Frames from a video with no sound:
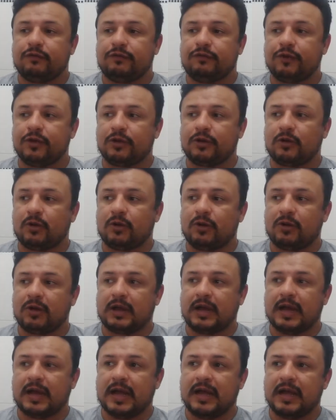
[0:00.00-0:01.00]
foi
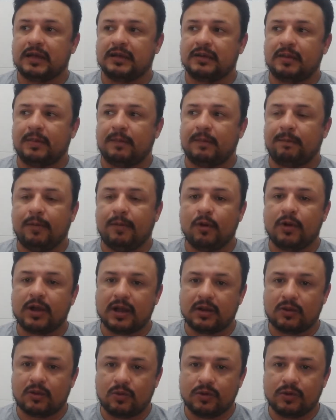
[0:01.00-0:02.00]
colocar
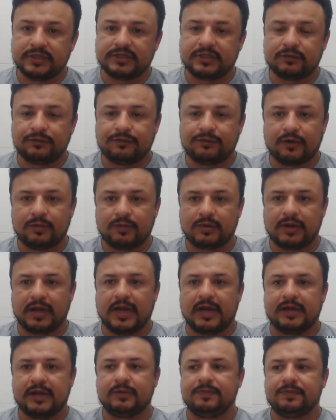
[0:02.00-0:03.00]
pouca coisa no
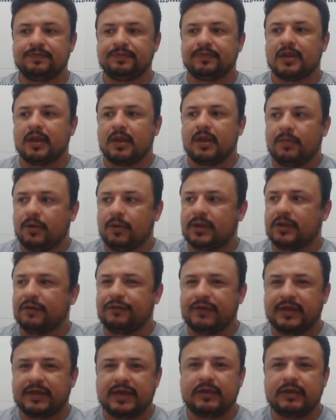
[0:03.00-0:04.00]
formulário. Porque eu
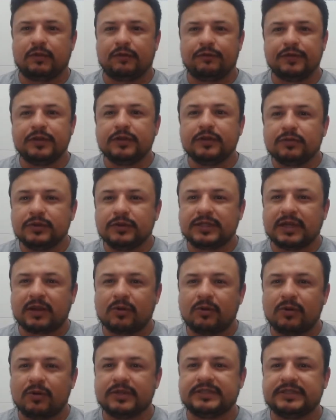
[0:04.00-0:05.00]
fiquei ouvindo muita
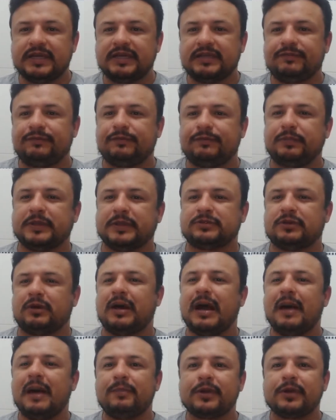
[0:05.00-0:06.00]
coisa e o
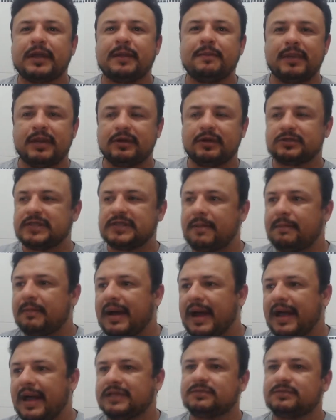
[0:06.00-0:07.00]
pessoal, ah, porque menos é
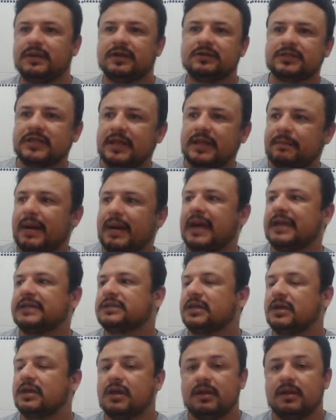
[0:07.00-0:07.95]
mais, menos é mais,